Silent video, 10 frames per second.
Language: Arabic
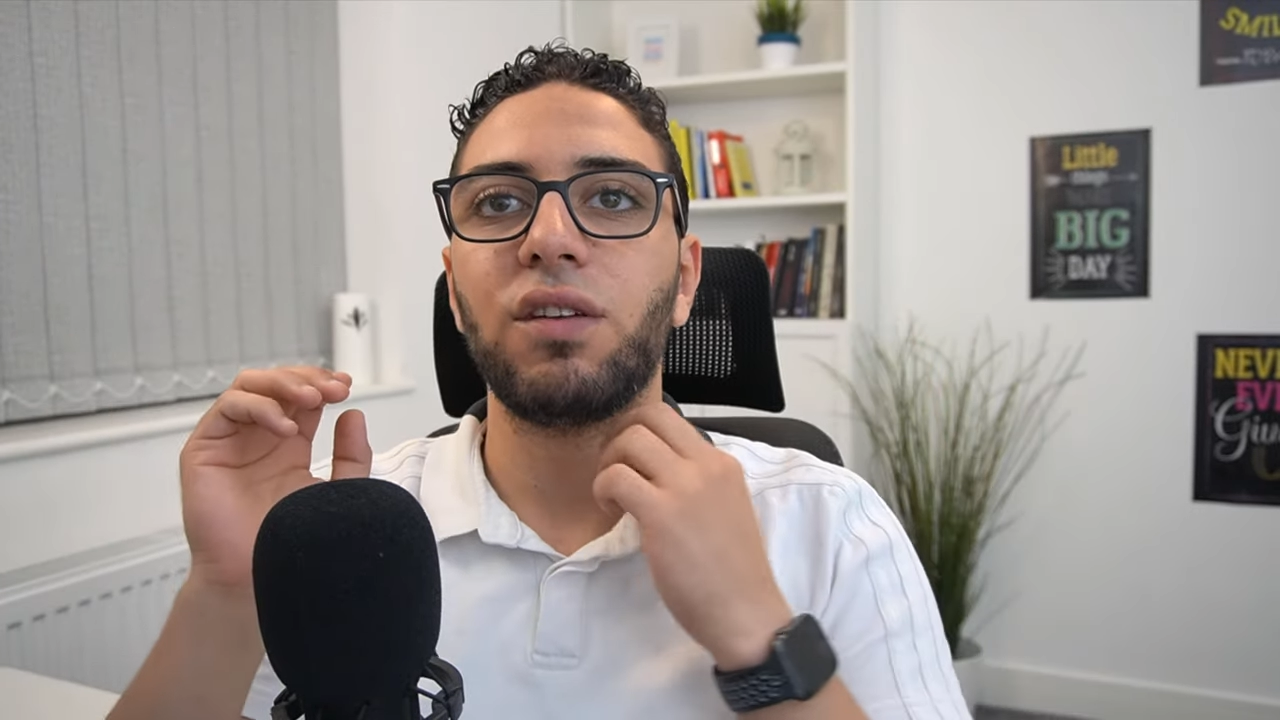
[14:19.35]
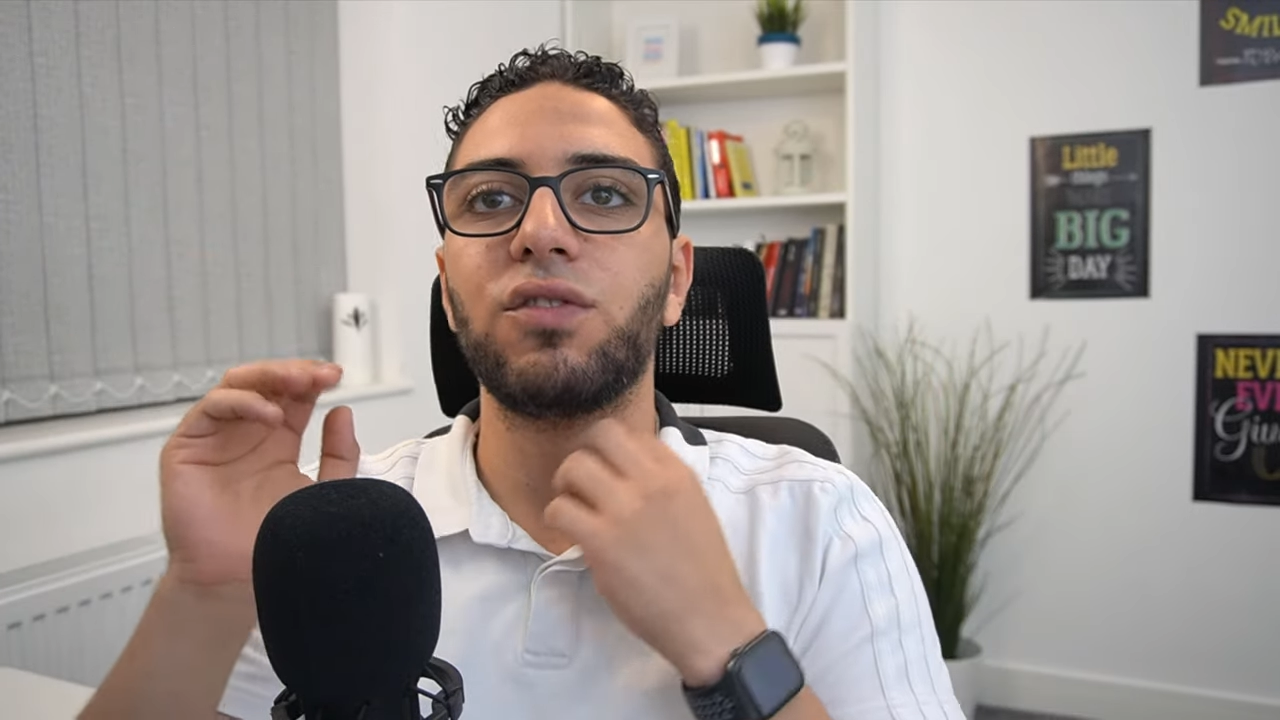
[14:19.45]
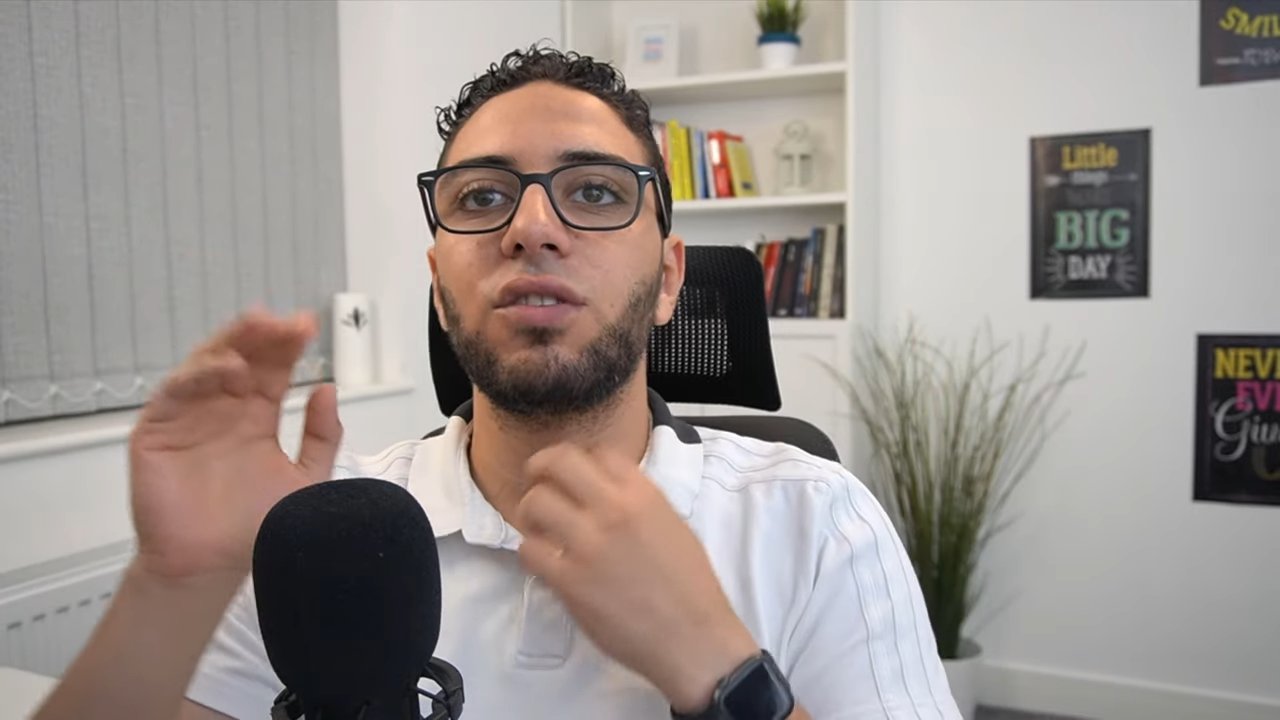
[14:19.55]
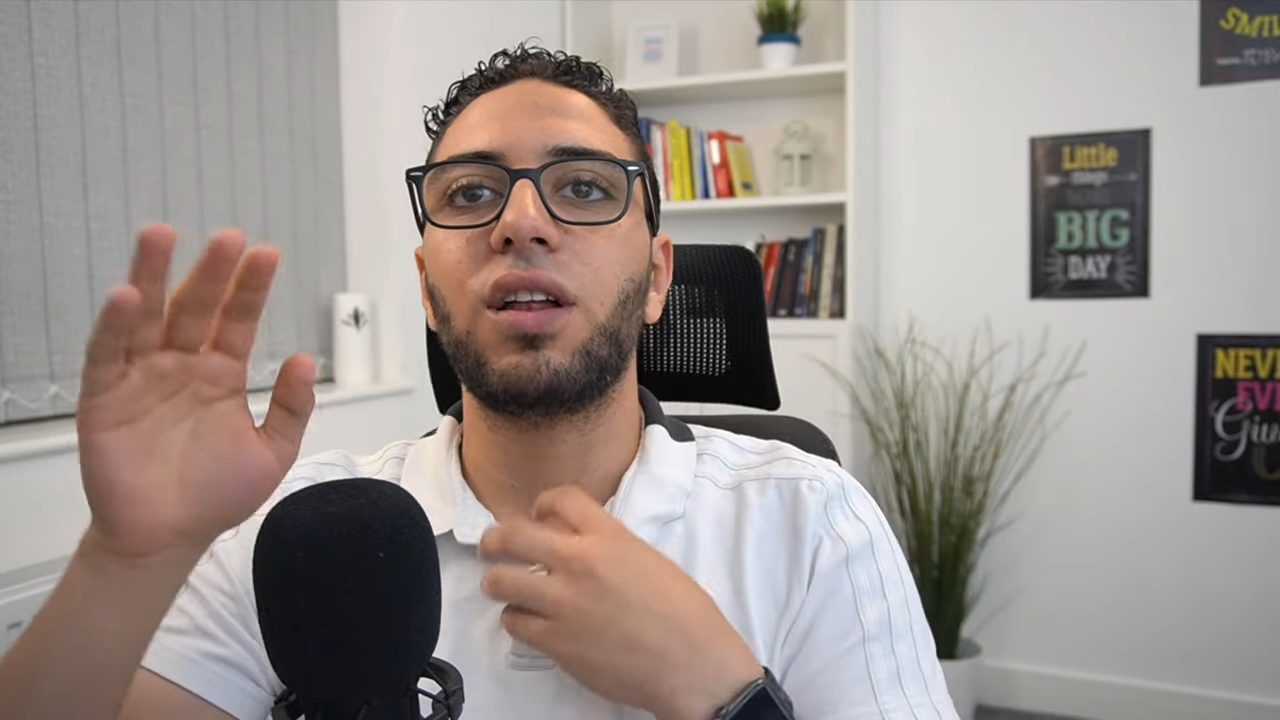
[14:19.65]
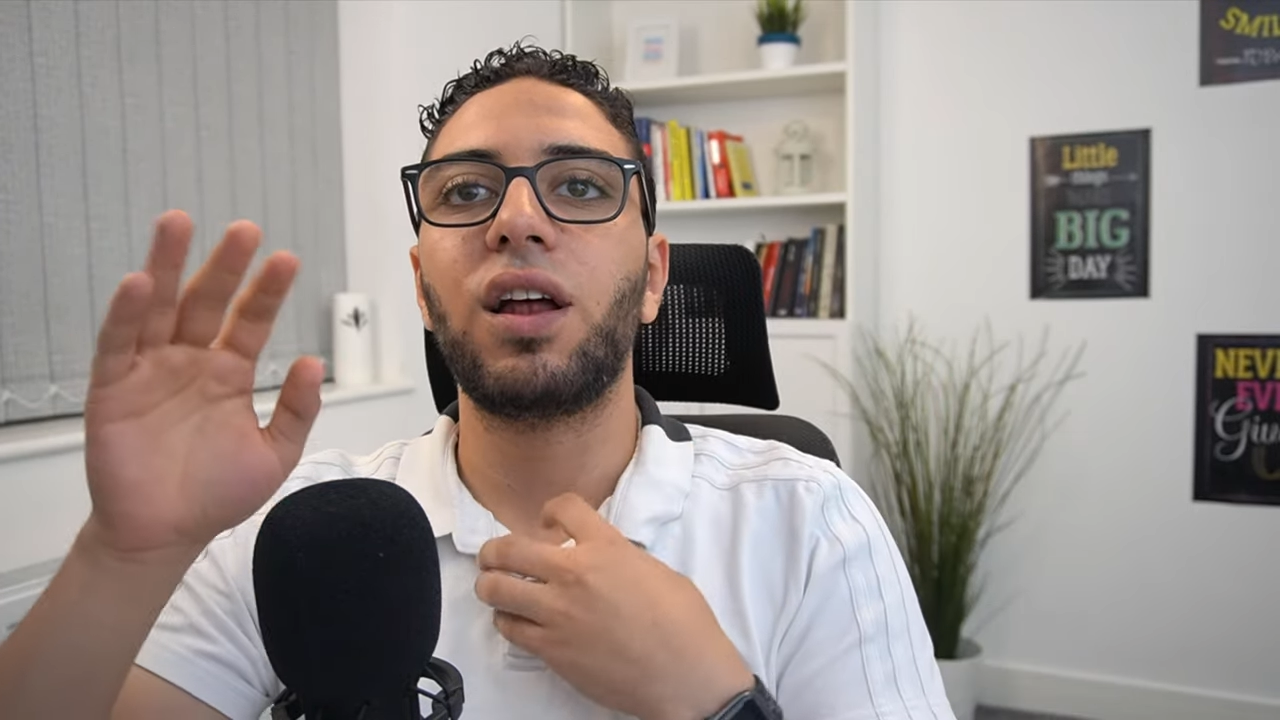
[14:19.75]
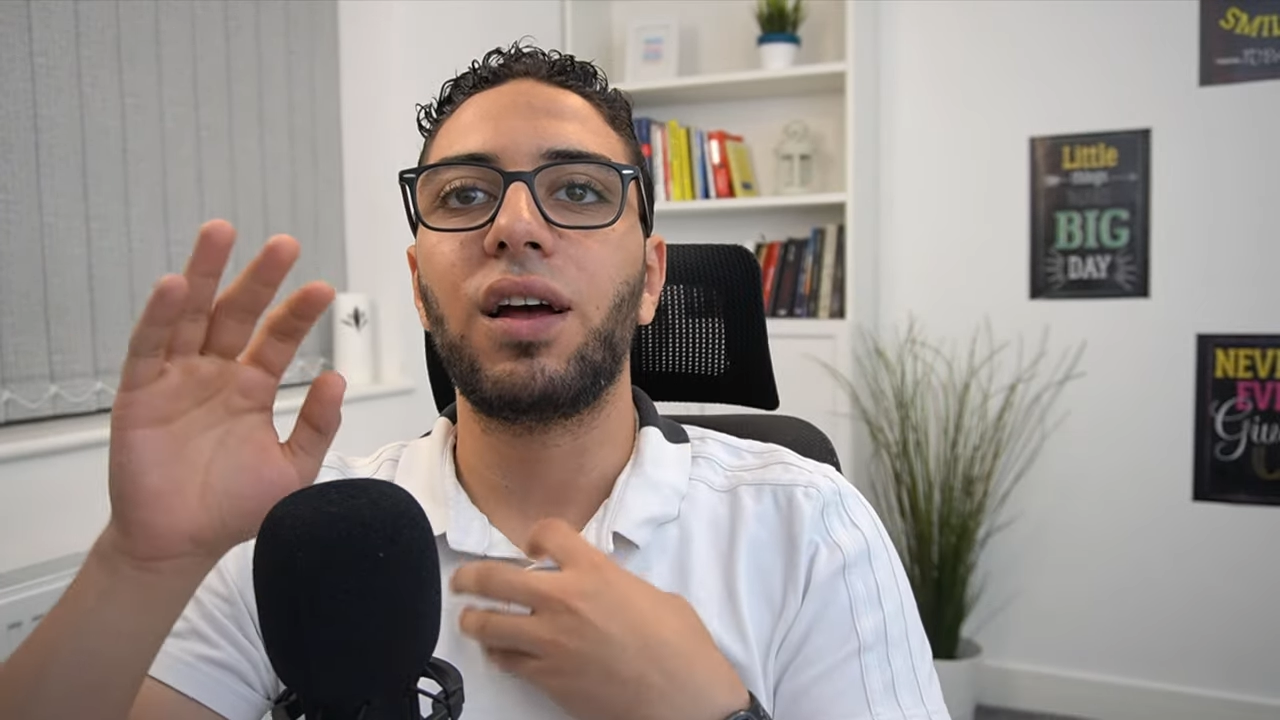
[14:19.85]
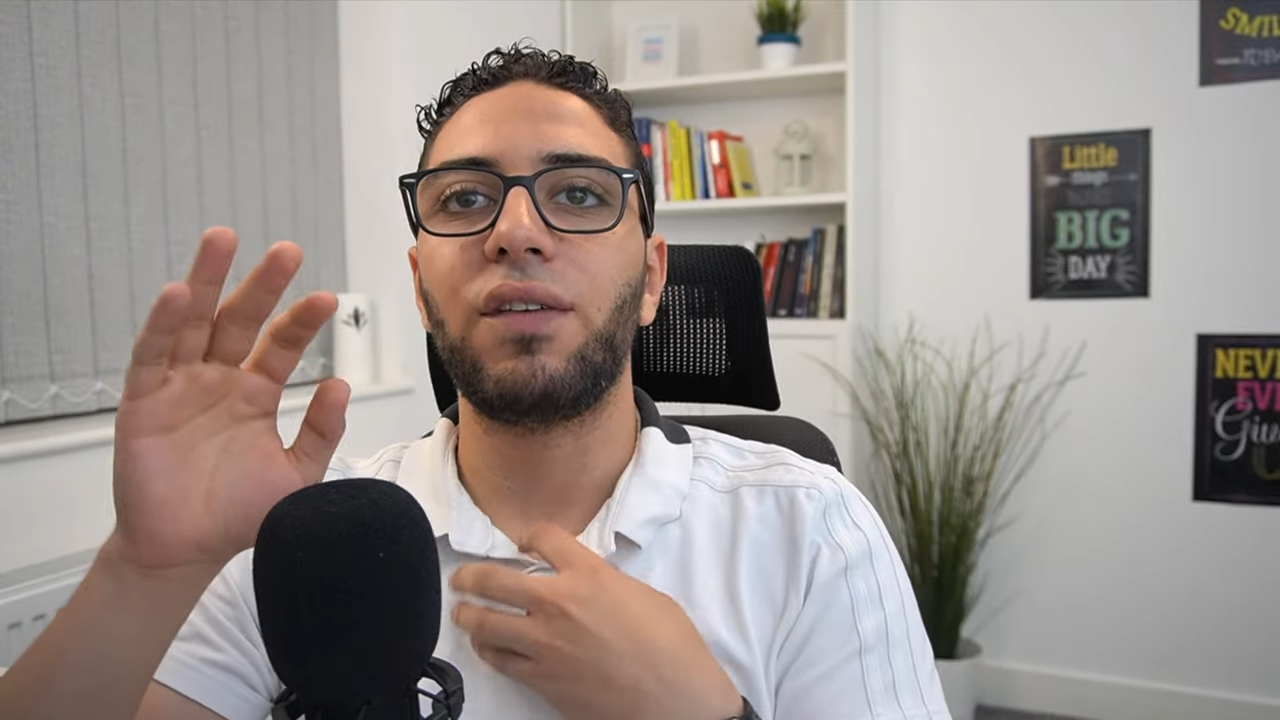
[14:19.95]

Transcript: هنفترض ان انا